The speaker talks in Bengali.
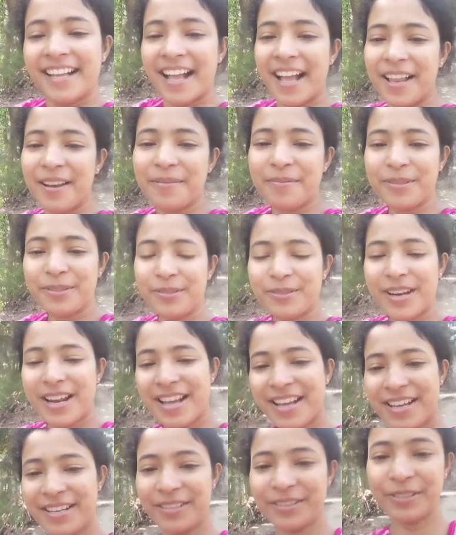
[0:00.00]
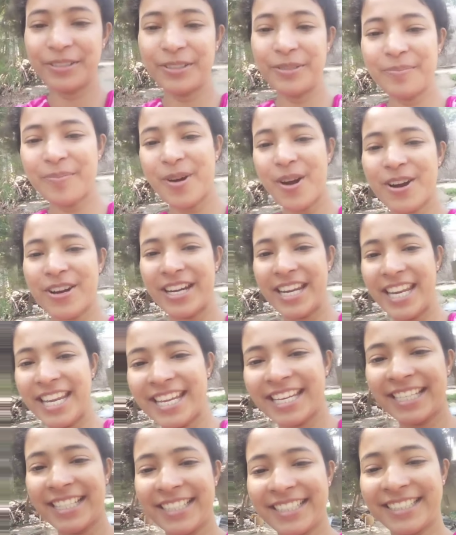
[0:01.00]
হ্যালো বন্ধুরা গুড
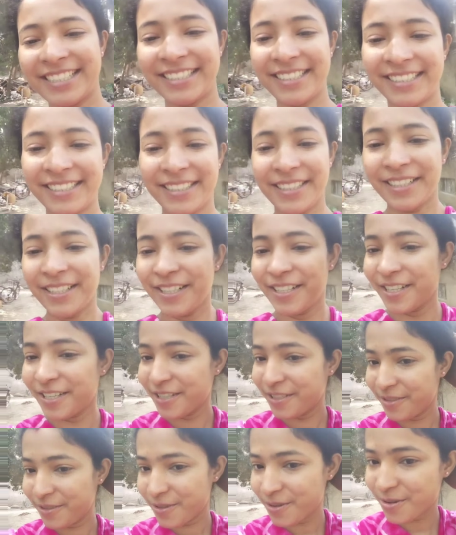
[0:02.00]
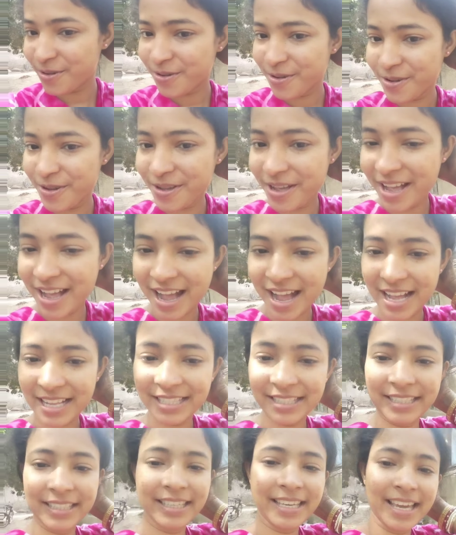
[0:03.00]
মর্নিং তো
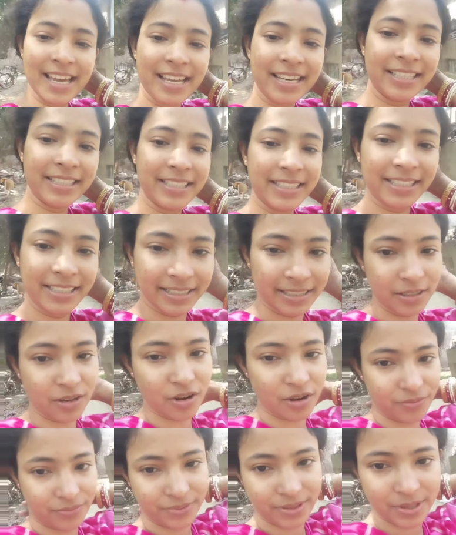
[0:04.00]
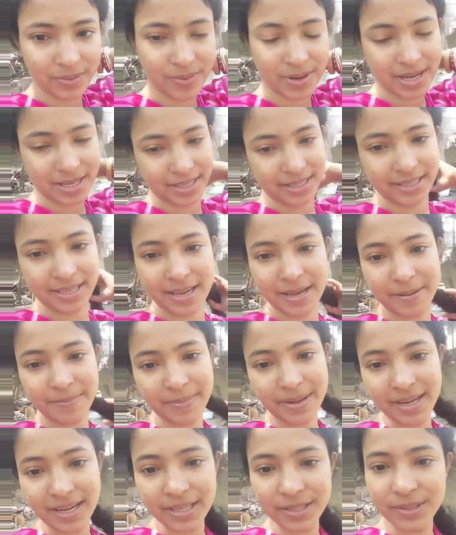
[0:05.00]
আজকে আর কি অফ নেওয়া আছে
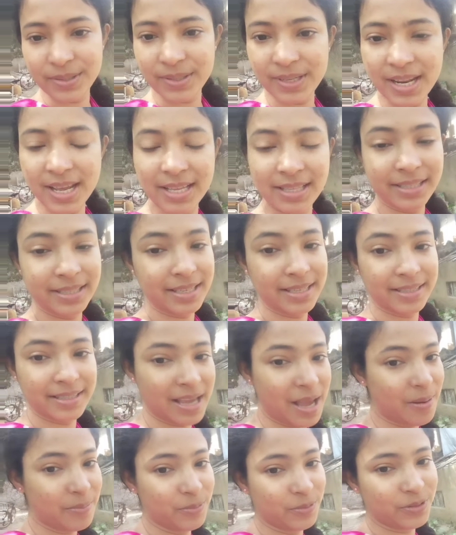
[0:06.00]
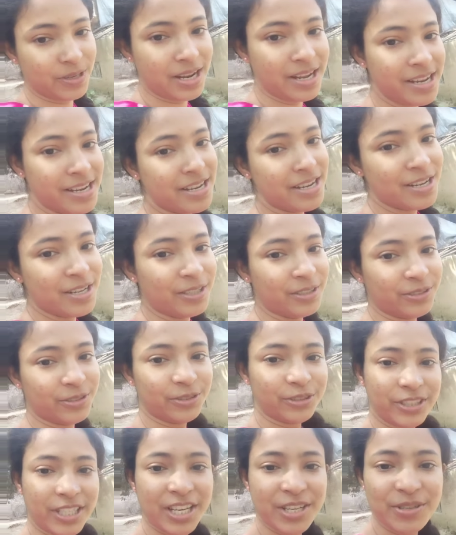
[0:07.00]
আমার এই জন্য আজকে যাব না তো
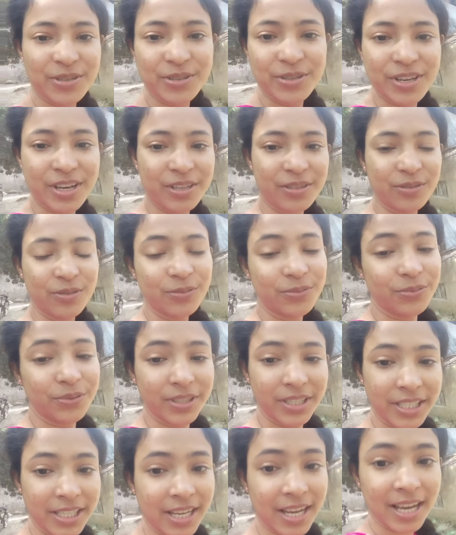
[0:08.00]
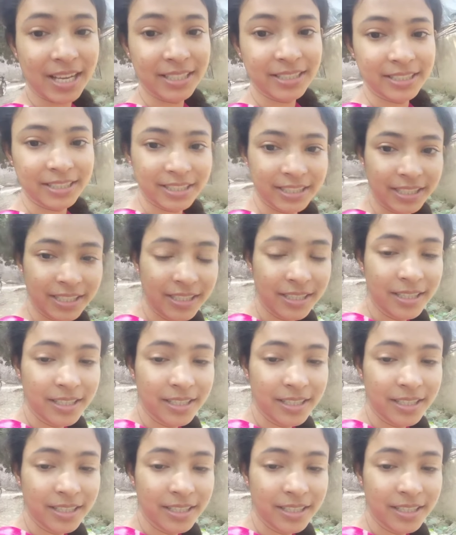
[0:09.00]
সেই জন্য একটু ফ্রি আছি